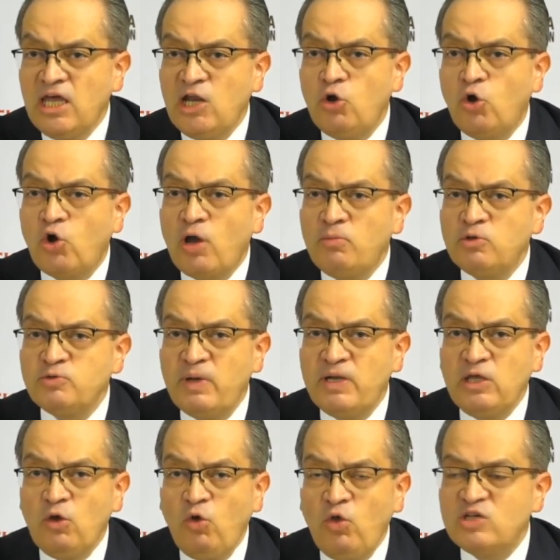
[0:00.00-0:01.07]
Y lo que hemos
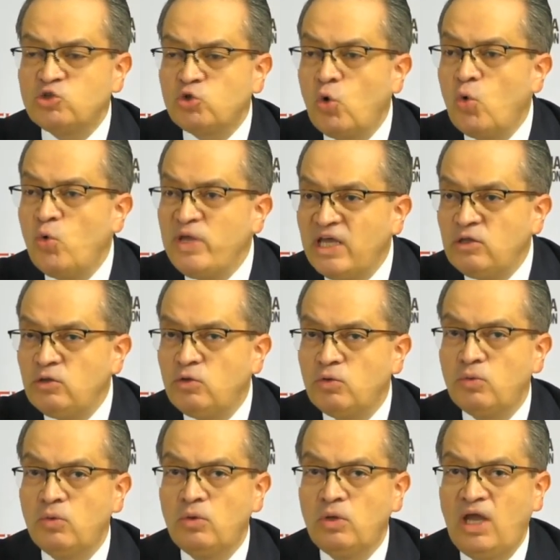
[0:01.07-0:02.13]
venido
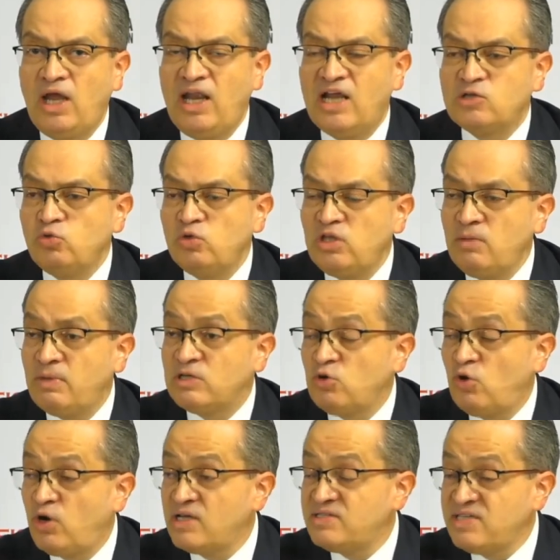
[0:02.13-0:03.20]
descubriendo en las últimas
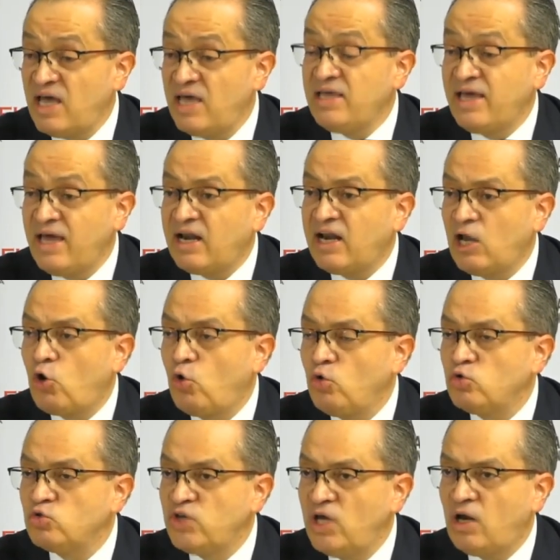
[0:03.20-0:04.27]
horas, y hay que
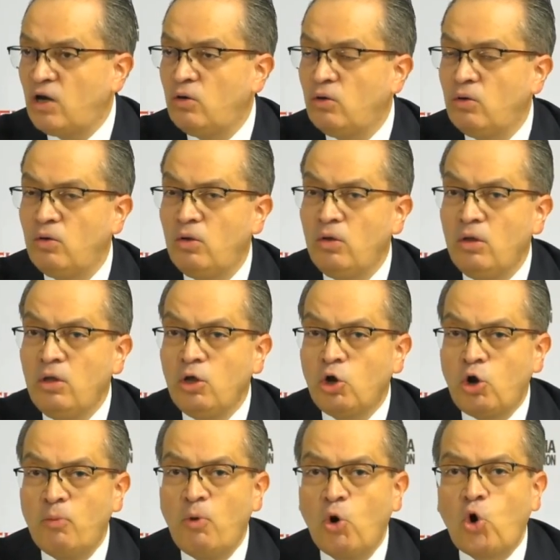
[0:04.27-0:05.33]
reconocerlo,
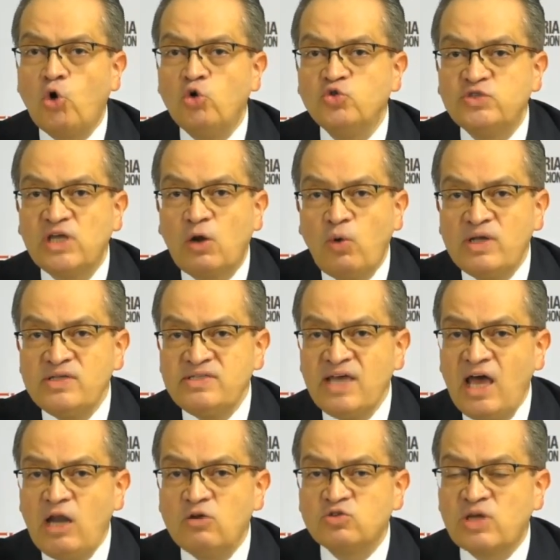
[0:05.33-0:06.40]
como
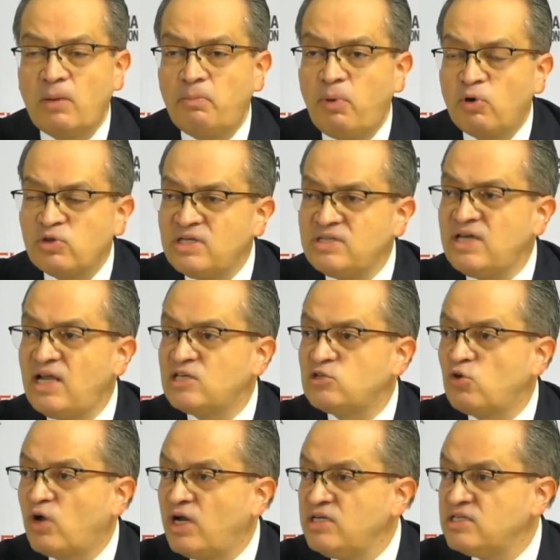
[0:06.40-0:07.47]
consecuencia de los aportes de las
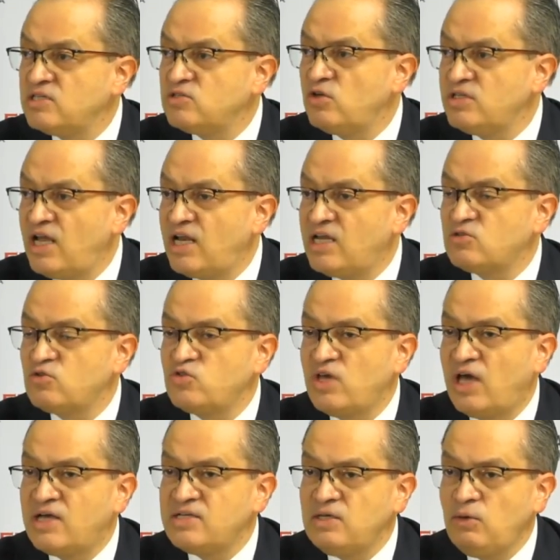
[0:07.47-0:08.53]
organizaciones de la
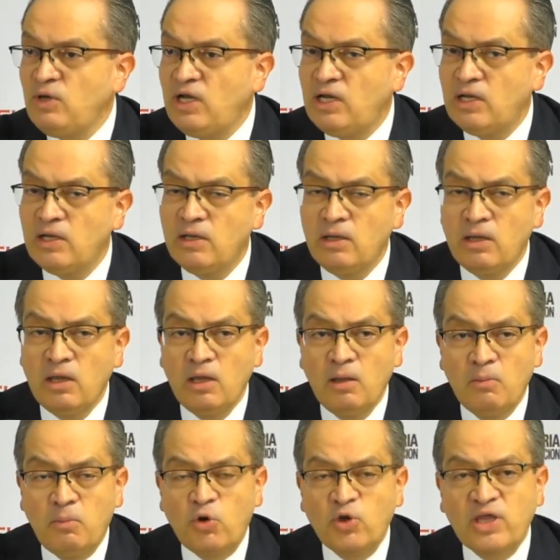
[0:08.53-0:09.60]
sociedad civil,
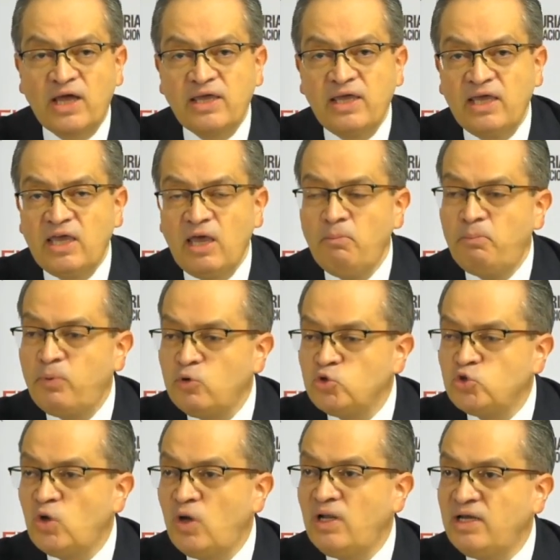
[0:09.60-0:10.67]
porque aquí quien
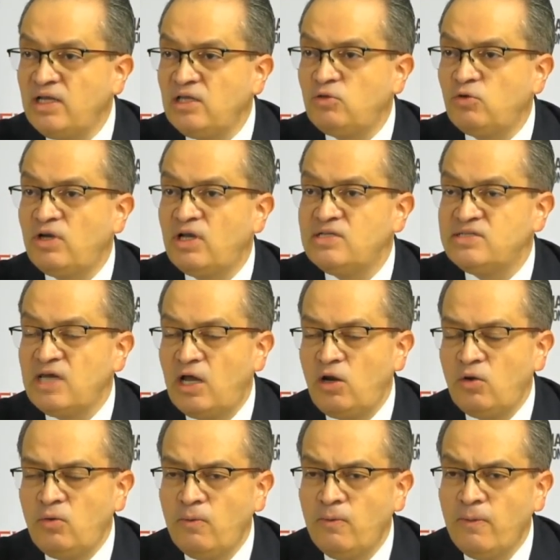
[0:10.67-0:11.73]
puso el grito en el
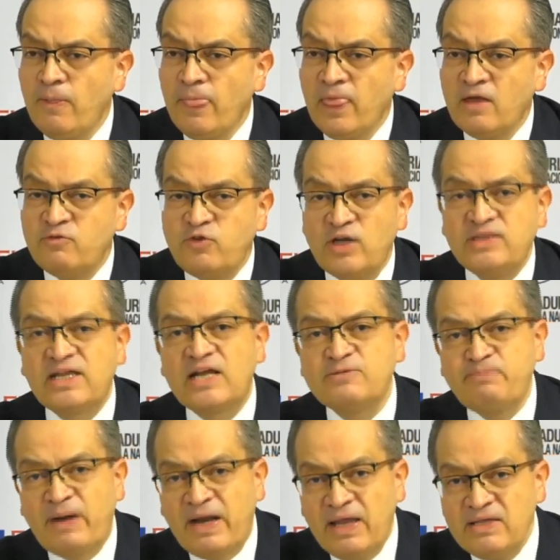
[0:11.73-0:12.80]
cielo fue
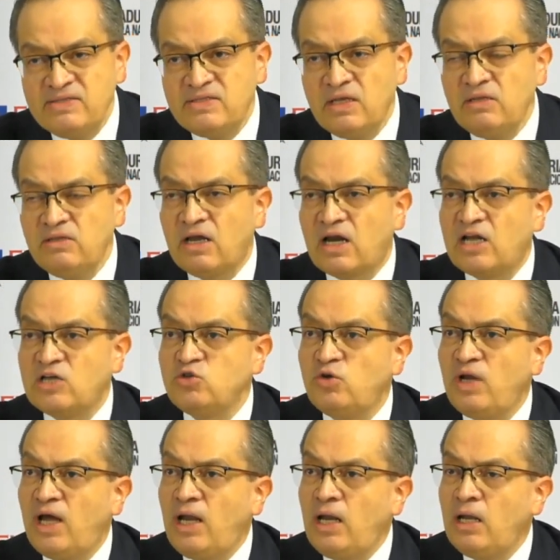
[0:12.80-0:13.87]
Transparencia
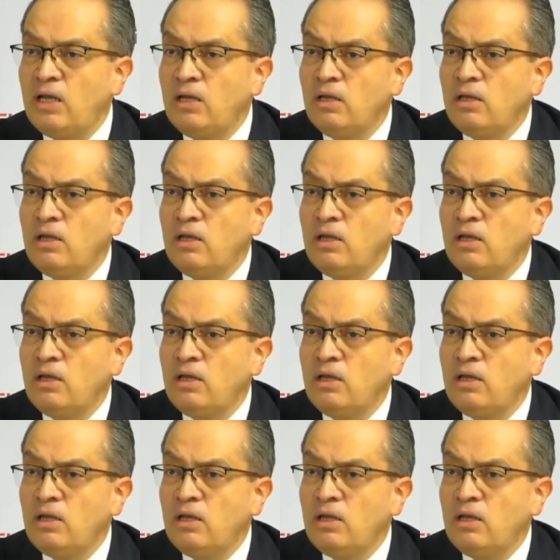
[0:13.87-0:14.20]
Internacional,